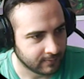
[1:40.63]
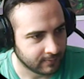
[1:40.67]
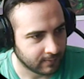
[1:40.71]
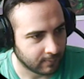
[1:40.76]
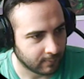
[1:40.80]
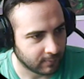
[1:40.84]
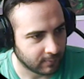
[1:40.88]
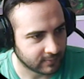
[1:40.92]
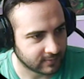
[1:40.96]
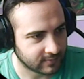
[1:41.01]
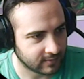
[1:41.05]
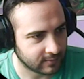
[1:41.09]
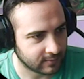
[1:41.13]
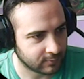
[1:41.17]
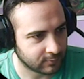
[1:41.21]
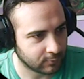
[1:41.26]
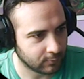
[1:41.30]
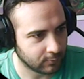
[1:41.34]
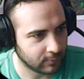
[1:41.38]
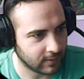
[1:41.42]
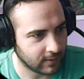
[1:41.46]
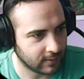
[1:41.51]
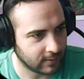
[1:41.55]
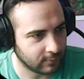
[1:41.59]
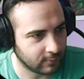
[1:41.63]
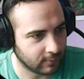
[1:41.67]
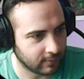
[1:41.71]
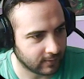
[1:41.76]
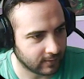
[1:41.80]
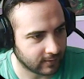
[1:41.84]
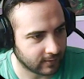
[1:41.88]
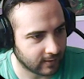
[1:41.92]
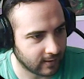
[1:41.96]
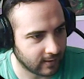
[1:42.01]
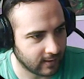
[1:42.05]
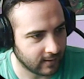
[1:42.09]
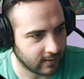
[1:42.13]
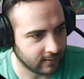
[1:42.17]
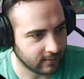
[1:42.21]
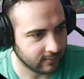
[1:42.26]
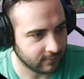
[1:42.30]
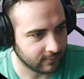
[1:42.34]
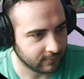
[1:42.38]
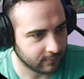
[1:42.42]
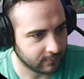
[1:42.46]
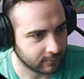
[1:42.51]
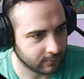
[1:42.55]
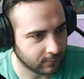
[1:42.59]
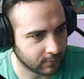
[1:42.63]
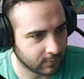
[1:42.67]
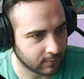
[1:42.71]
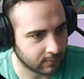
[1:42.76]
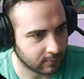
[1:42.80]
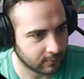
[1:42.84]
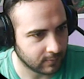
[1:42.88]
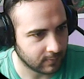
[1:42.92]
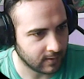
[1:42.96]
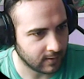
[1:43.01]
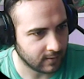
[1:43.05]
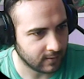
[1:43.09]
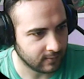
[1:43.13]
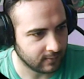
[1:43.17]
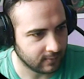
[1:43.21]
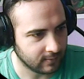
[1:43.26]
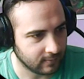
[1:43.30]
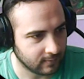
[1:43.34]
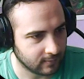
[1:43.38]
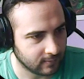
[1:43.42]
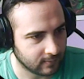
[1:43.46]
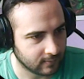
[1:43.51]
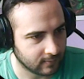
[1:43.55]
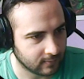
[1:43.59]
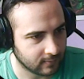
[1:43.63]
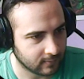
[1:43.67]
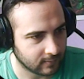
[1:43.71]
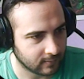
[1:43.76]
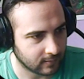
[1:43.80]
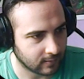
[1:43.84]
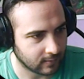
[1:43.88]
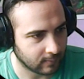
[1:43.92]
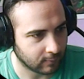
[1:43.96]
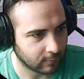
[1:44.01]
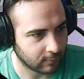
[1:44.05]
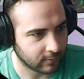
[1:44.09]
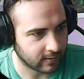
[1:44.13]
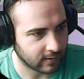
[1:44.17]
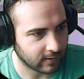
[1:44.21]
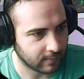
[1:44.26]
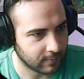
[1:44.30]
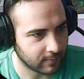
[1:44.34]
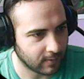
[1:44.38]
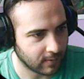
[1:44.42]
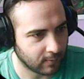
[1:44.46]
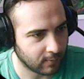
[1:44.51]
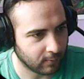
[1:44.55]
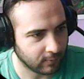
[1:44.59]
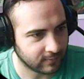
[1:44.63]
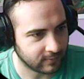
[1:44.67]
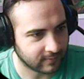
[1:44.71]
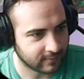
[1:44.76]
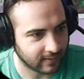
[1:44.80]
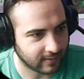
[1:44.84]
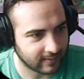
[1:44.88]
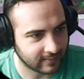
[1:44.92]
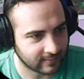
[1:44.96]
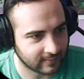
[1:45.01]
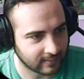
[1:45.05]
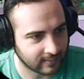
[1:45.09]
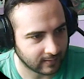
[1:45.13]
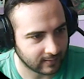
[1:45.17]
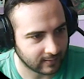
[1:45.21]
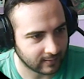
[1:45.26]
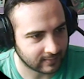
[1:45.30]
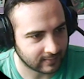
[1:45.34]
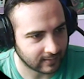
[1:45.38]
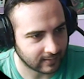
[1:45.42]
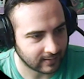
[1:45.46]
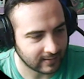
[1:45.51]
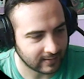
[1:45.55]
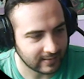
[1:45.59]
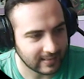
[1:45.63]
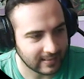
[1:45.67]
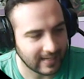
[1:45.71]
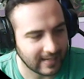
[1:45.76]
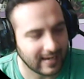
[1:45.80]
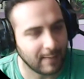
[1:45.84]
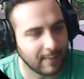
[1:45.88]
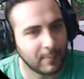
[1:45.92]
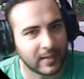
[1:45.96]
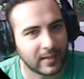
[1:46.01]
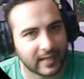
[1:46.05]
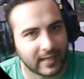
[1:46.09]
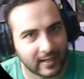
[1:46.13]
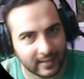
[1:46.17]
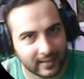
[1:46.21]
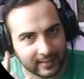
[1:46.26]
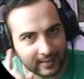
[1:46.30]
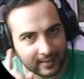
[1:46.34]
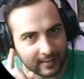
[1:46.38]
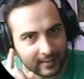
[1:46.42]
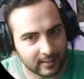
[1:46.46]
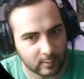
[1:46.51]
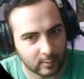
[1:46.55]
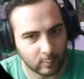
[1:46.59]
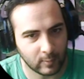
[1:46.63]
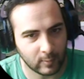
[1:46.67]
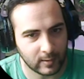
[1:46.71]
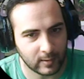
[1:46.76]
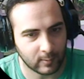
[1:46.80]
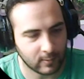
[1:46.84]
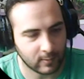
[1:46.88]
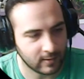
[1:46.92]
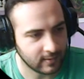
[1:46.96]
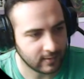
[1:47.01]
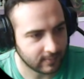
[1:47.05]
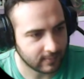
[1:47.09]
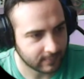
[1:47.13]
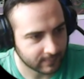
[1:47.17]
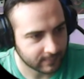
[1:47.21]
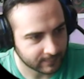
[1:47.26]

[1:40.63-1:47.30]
Vamos a ir subiendo a ver qué hay. Muy bien. Tenemos que cambiar. Oh, está, genial la mecánica del juego, ¿ah?